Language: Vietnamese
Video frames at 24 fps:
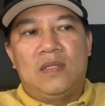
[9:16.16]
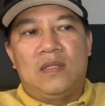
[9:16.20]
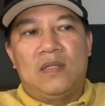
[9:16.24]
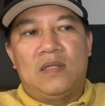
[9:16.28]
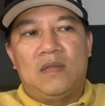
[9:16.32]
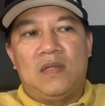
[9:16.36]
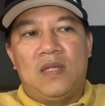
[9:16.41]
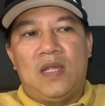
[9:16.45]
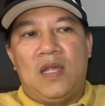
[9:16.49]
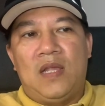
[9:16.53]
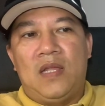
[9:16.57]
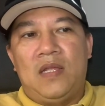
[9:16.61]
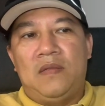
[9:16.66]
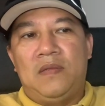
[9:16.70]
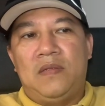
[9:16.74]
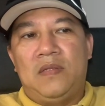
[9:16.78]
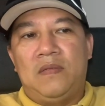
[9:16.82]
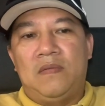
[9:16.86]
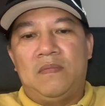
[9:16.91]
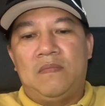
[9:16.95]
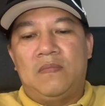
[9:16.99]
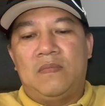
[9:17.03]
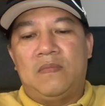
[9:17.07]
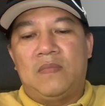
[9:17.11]
à,
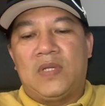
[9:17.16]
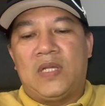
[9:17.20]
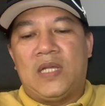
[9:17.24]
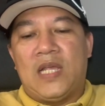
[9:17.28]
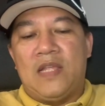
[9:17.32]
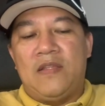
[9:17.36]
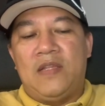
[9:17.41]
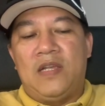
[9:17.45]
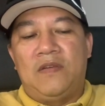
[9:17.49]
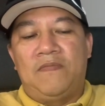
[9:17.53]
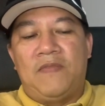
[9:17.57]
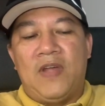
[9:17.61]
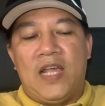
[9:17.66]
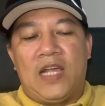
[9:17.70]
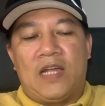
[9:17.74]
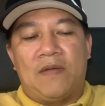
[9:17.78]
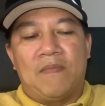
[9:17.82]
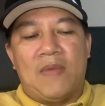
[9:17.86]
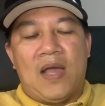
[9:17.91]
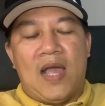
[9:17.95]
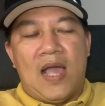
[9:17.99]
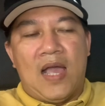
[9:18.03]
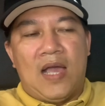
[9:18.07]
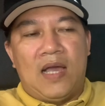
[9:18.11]
cái sự việc
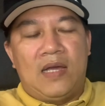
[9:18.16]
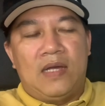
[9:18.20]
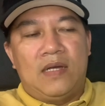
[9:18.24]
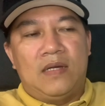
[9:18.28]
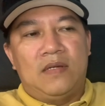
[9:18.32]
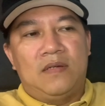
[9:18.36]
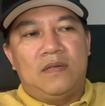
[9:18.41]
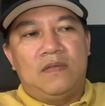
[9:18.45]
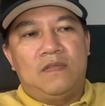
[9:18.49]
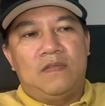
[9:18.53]
mà